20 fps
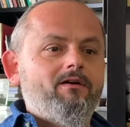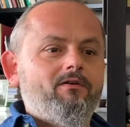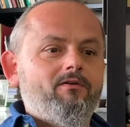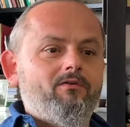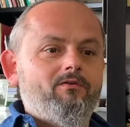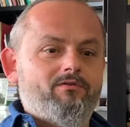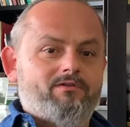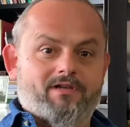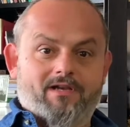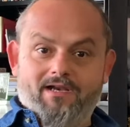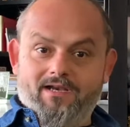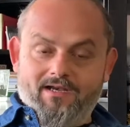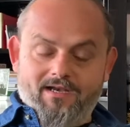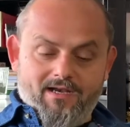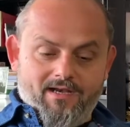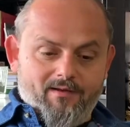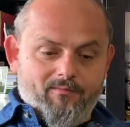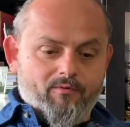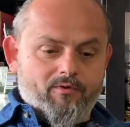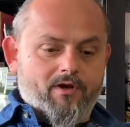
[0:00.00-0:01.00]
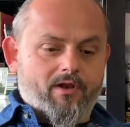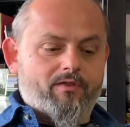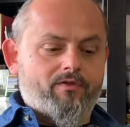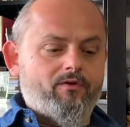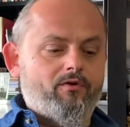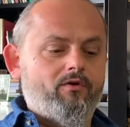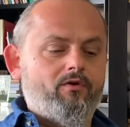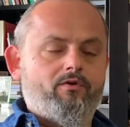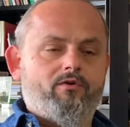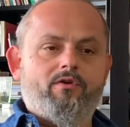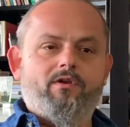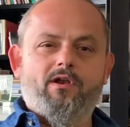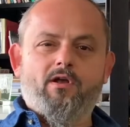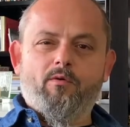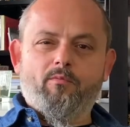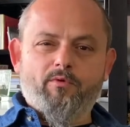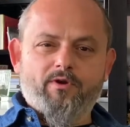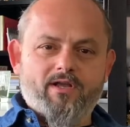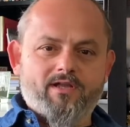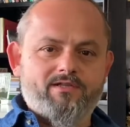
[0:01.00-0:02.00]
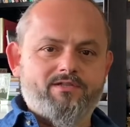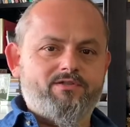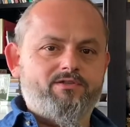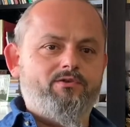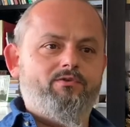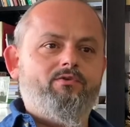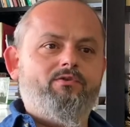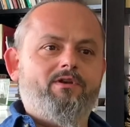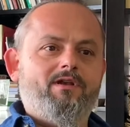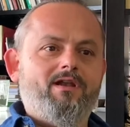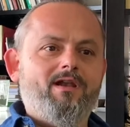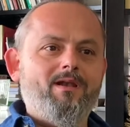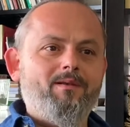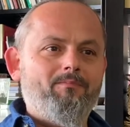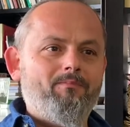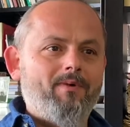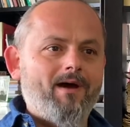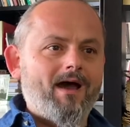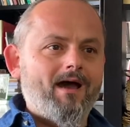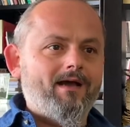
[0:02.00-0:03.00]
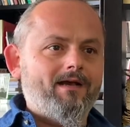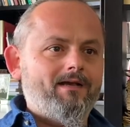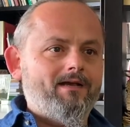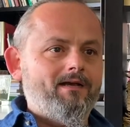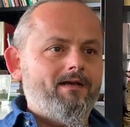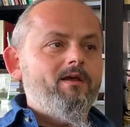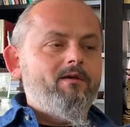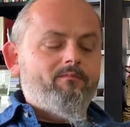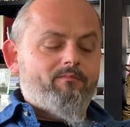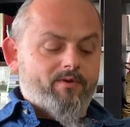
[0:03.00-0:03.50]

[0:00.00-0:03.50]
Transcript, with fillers: oltre che nel laboratorio, nella comunicazione, nel pack,